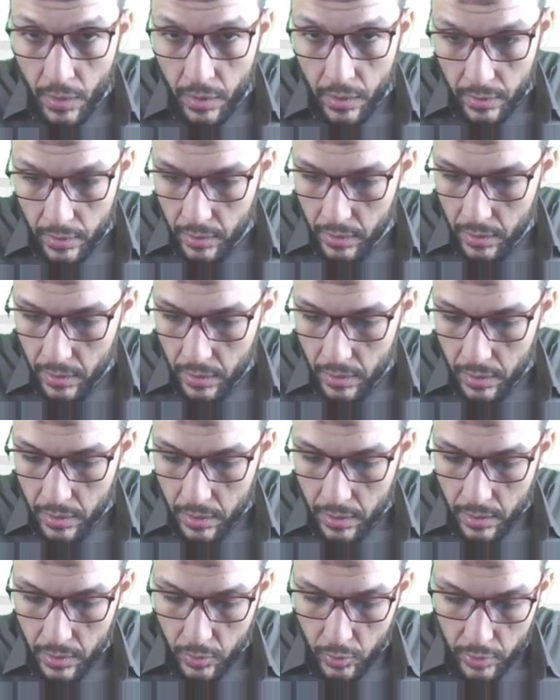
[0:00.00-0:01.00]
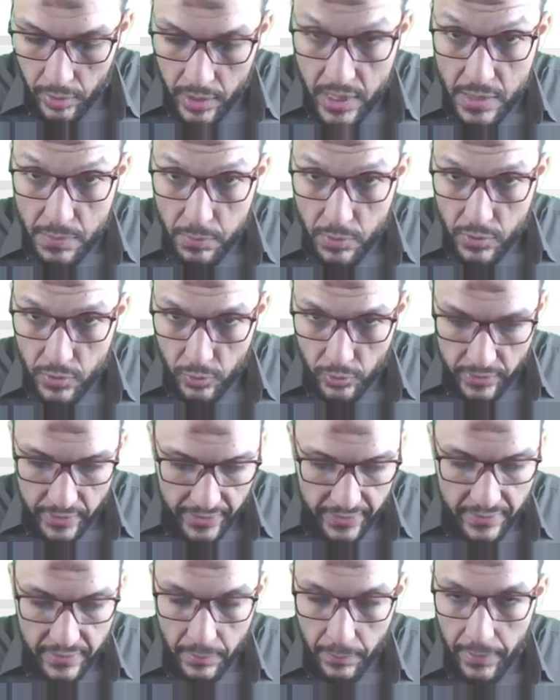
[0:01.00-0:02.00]
ريسبونس دوت تكست طبعا انا
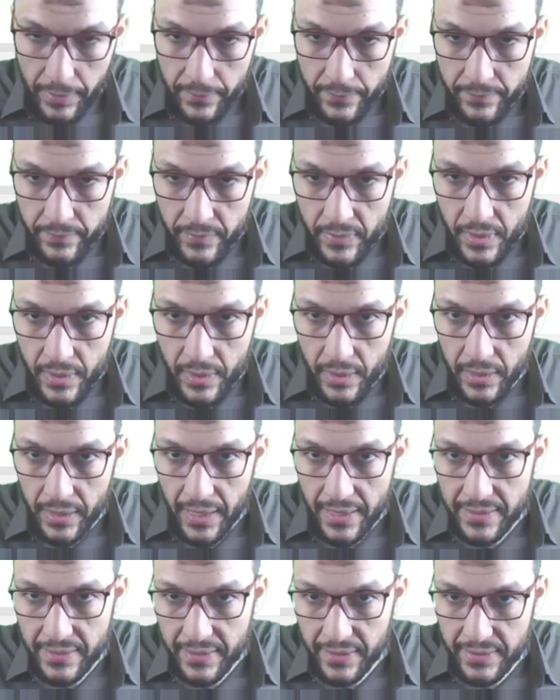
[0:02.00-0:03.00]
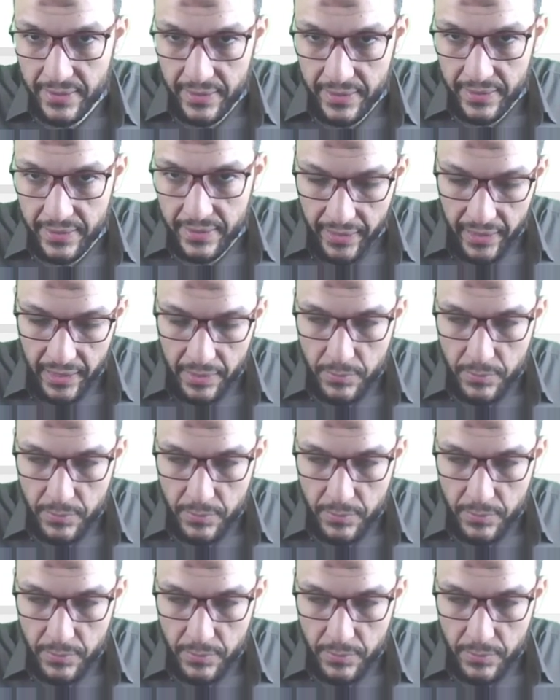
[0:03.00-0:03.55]
عايز التكست الداخلي مش عايز الاوبجكت